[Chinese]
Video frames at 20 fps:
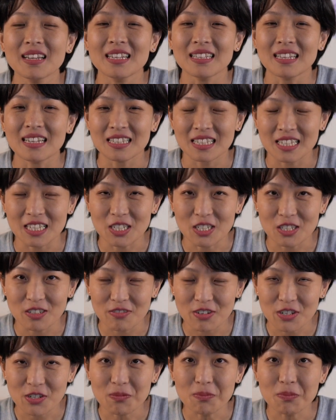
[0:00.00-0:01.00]
那其
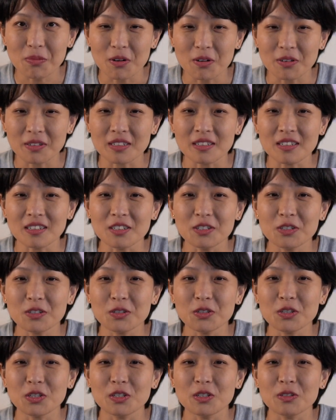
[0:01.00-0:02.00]
实 vision board 呢，
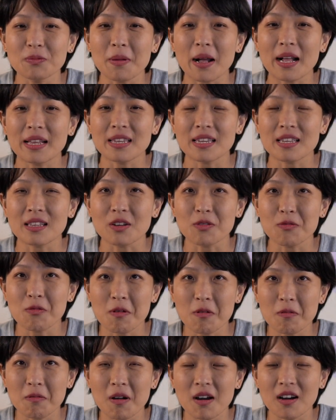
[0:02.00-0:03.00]
就是把你的
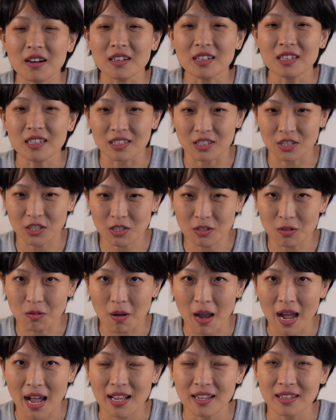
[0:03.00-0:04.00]
愿望可视
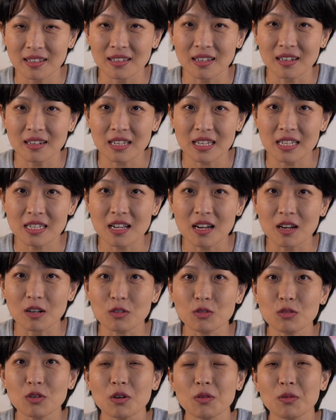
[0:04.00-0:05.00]
化。当理
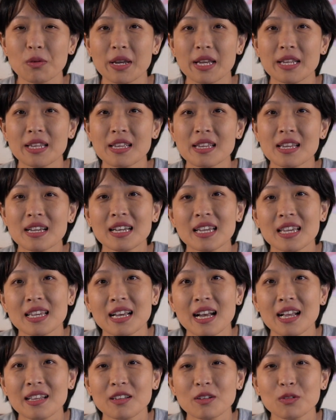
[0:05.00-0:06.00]
想转为天天可
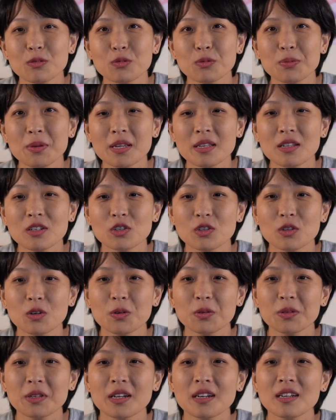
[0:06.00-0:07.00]
以看到图片的时
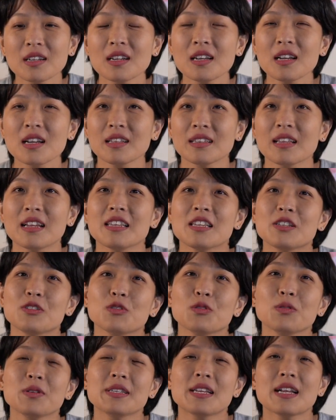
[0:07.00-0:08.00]
候呢，那你
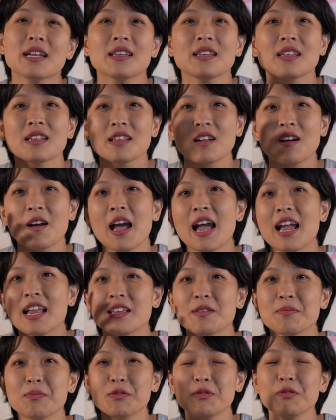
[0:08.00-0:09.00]
就会在你的脑海
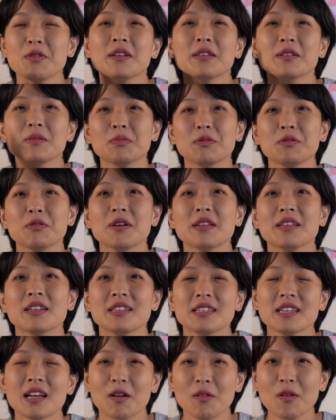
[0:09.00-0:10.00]
里不断的、不断
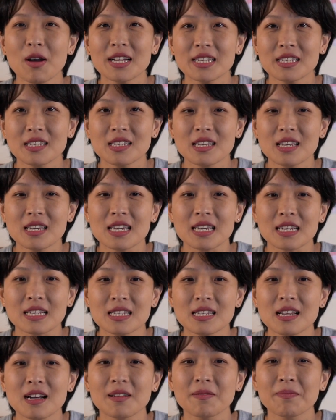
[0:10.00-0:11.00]
的强化这些影
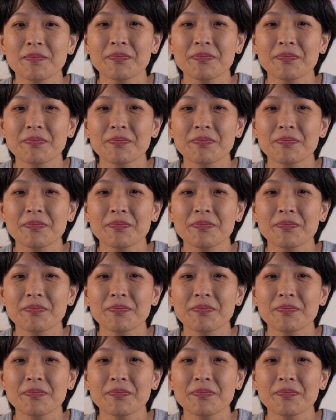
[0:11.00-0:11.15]
像，